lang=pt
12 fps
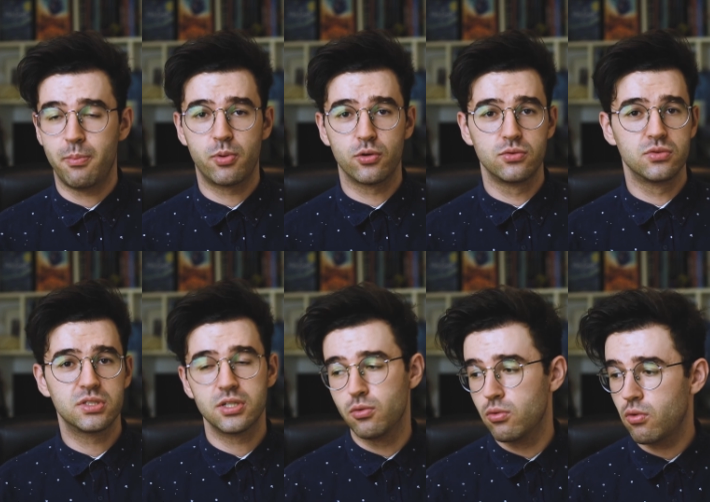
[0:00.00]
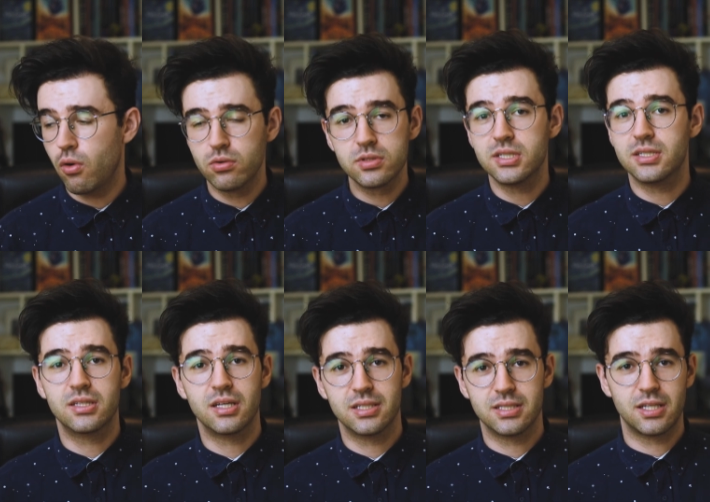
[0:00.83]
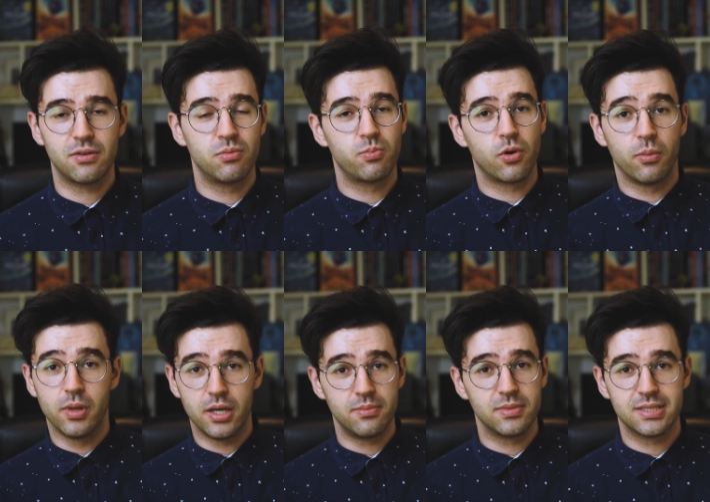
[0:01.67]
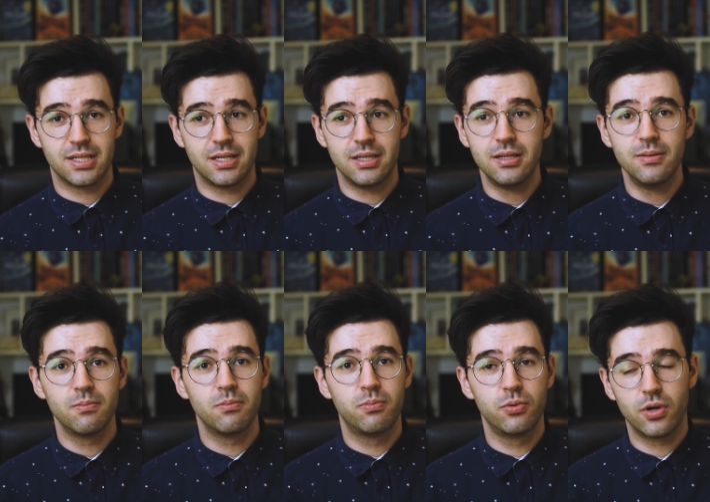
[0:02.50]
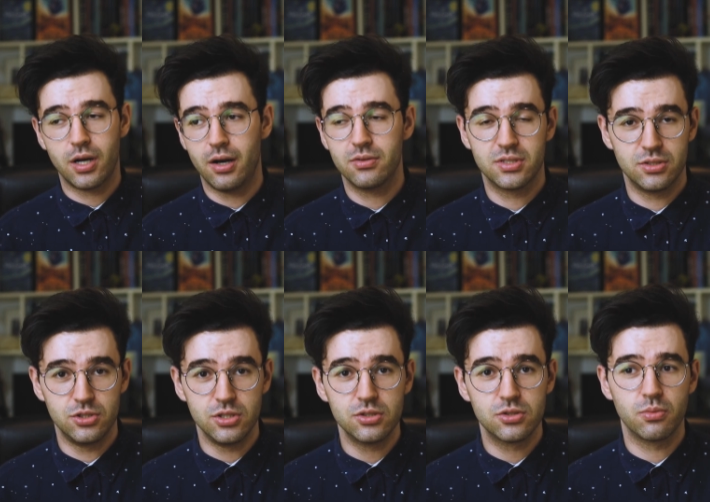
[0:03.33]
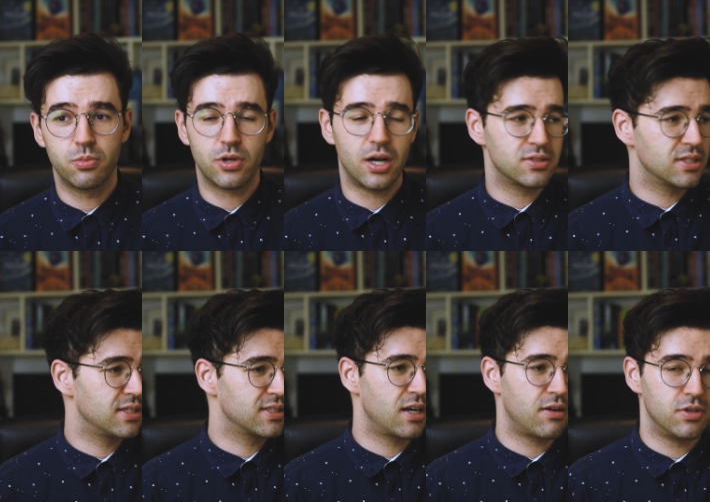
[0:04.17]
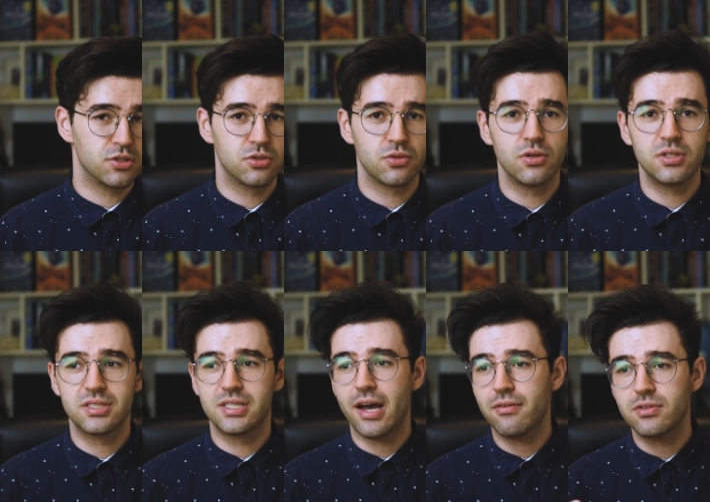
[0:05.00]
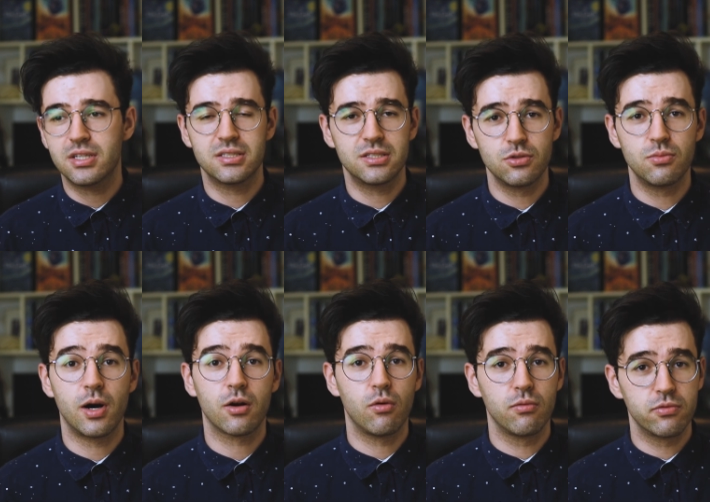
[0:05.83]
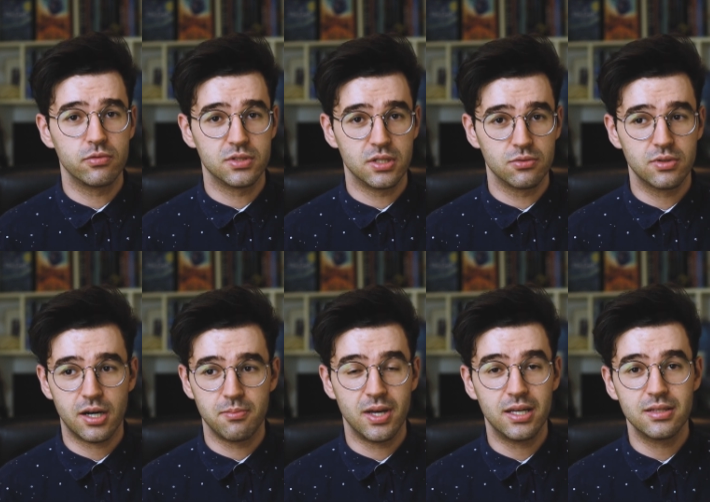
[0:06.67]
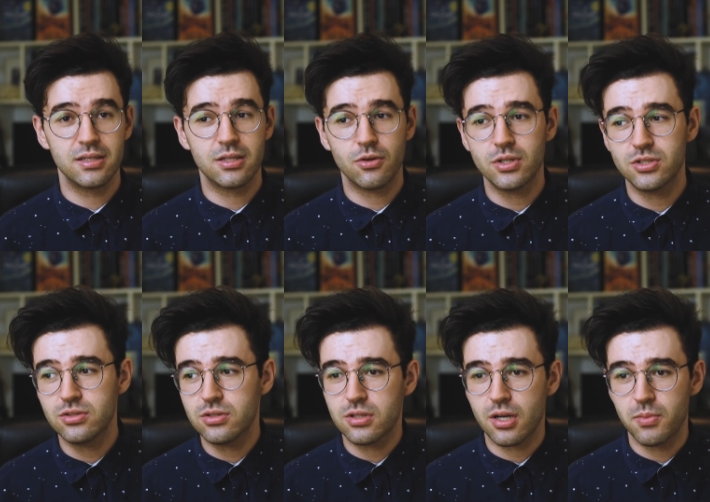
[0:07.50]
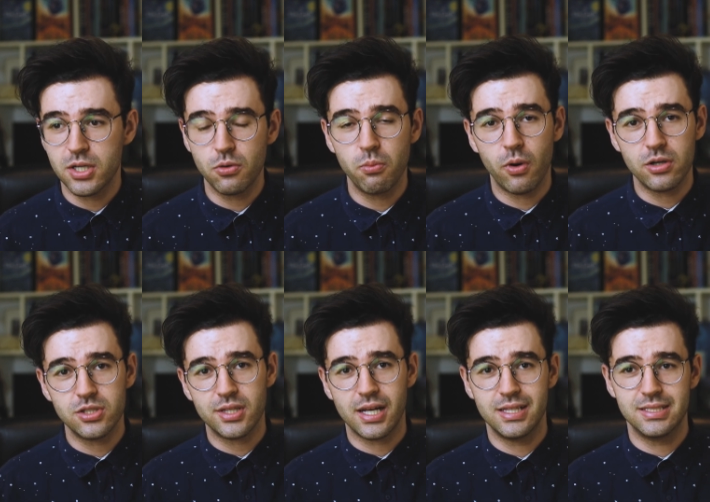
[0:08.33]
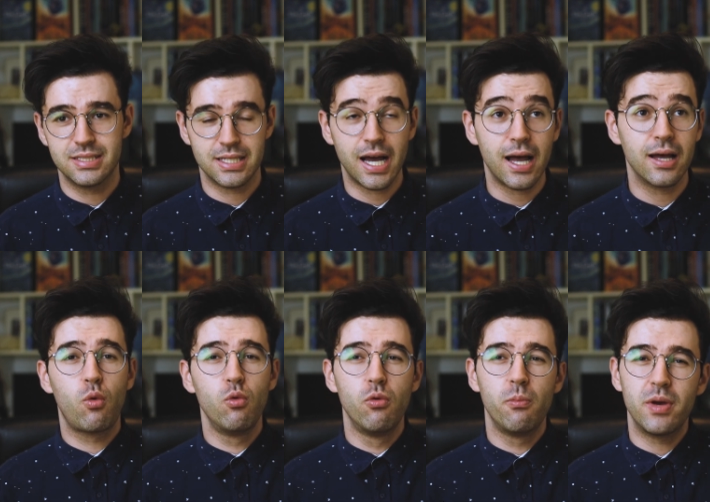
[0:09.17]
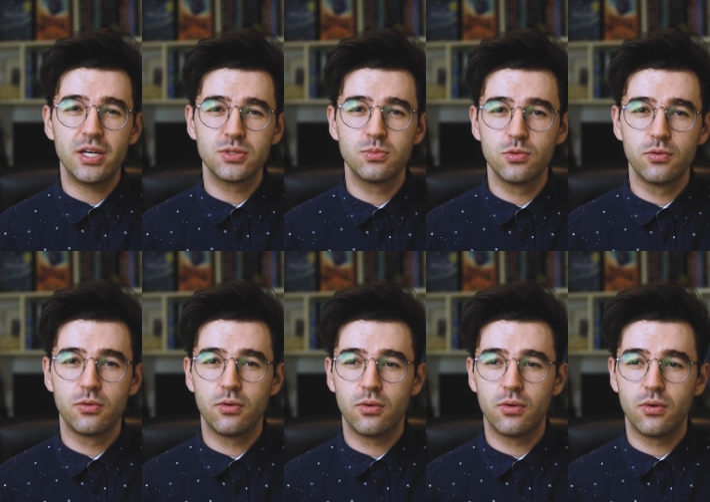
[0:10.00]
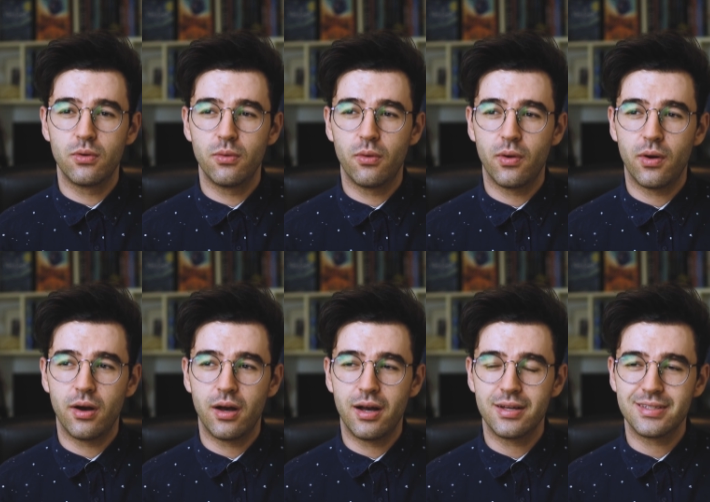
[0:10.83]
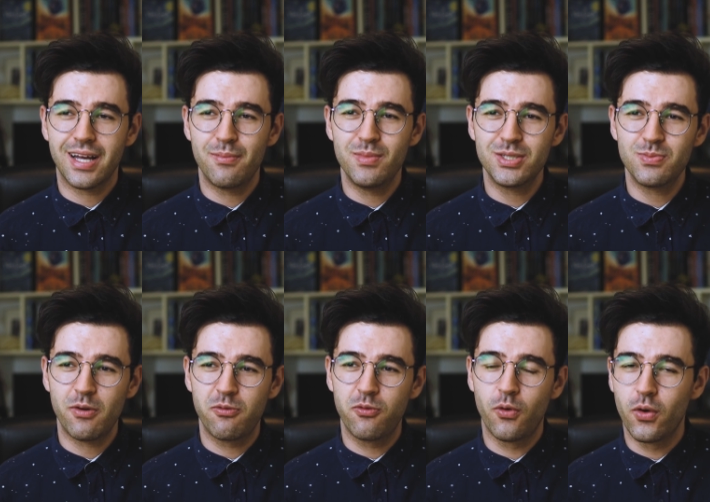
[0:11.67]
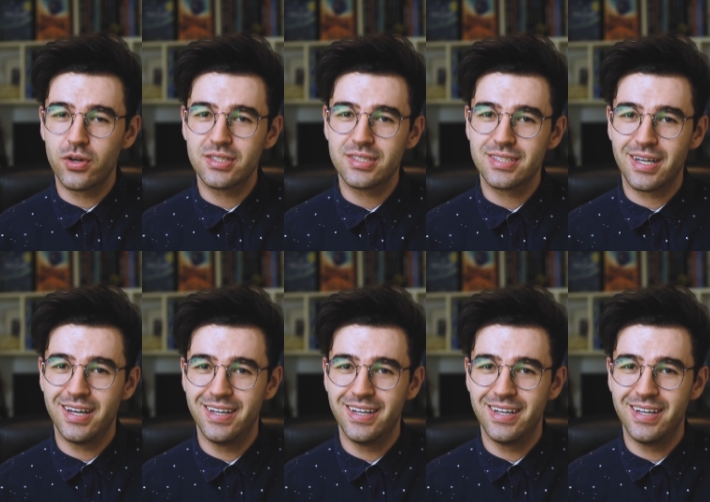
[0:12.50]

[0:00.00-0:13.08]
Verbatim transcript: a produção com certeza teve problemas aí por causa disso, por causa das gravações, deve ter sido uma confusão tremenda. Então a gente também não pode analisar com o mesmo a mesma força